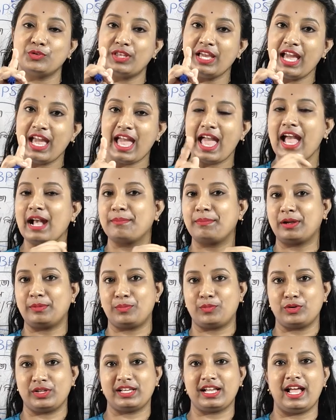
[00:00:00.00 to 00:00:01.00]
মধ্যে একবার
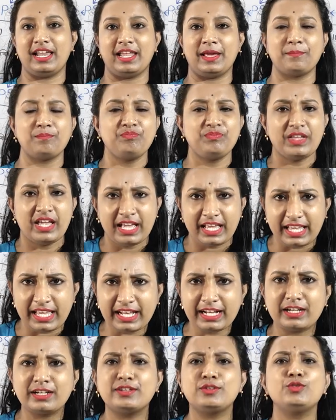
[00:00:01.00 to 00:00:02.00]
পরীক্ষা নেয়
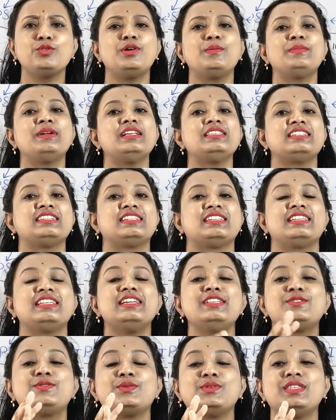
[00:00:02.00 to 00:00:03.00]
একটু আমরা জেনে
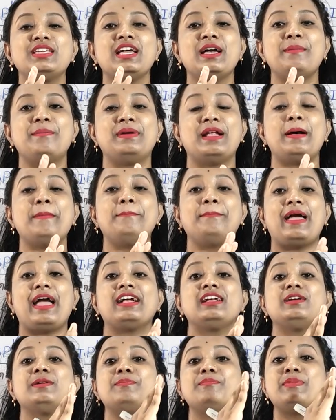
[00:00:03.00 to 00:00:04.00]
নিই যদি আমরা
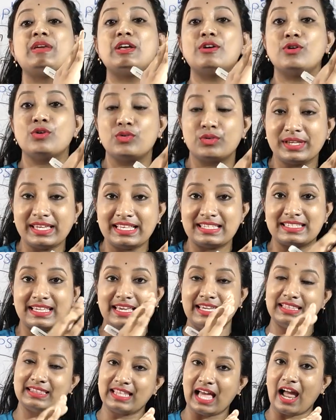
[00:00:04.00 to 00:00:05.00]
ব্যাংক পিও হয়ে
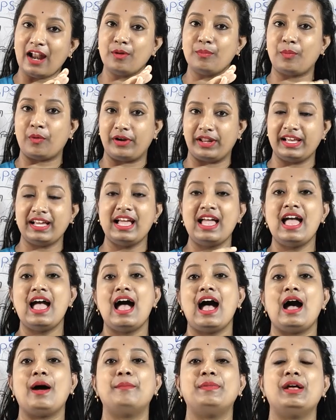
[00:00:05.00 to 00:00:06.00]
যাই তারপরে
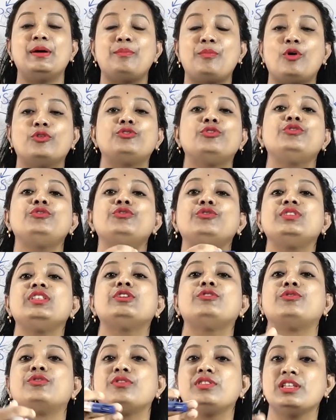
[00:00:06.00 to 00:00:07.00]
আমরা
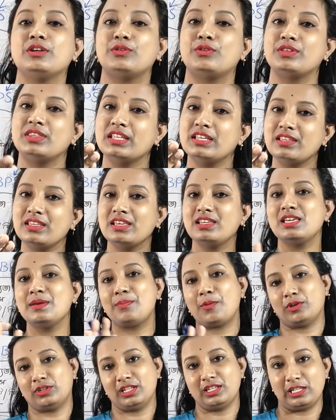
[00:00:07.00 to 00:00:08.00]
পদোন্নতি করতে করতে কি কি
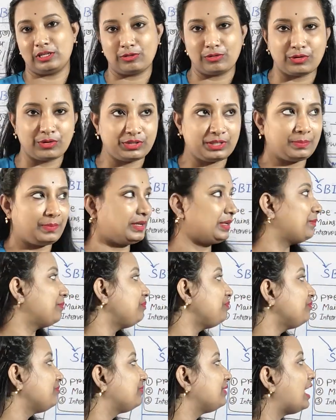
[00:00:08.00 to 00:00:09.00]
পদে নিয়োগ হতে পারি
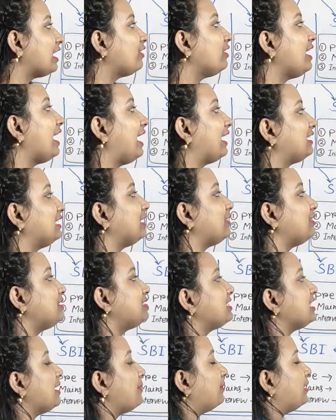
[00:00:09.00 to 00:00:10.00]
দেখো একটা
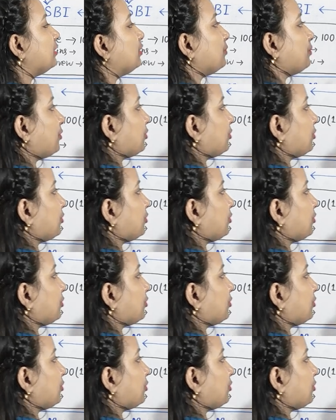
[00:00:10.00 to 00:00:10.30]
হচ্ছে আমরা তো